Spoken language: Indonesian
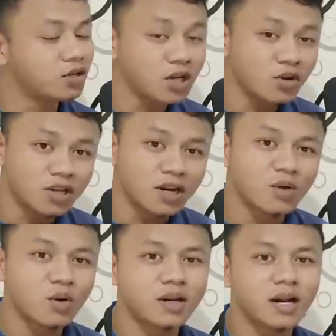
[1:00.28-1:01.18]
konten-konten
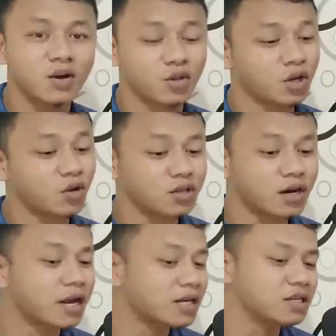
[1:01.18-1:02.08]
aku adalah
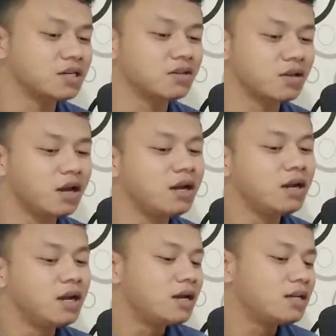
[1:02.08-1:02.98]
konten-konten reaction gitu ya.
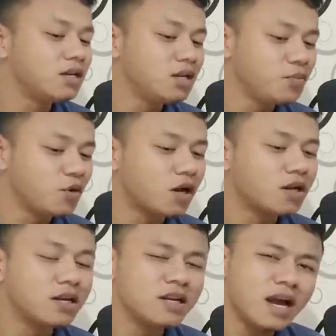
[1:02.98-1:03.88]
Nah, jadi di video
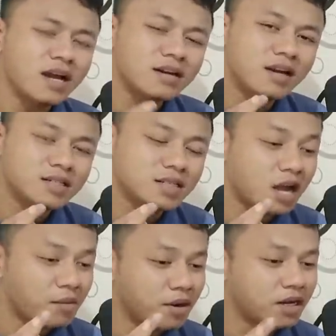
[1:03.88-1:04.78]
kali ini ada
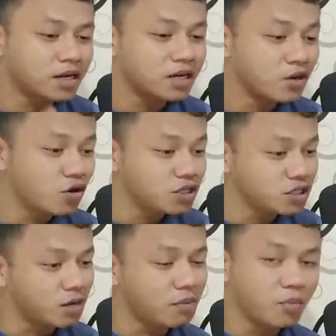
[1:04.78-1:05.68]
sahabat dari
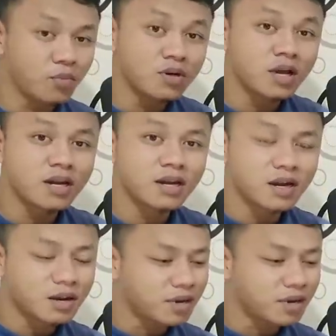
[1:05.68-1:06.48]
Indonesia maupun dari negara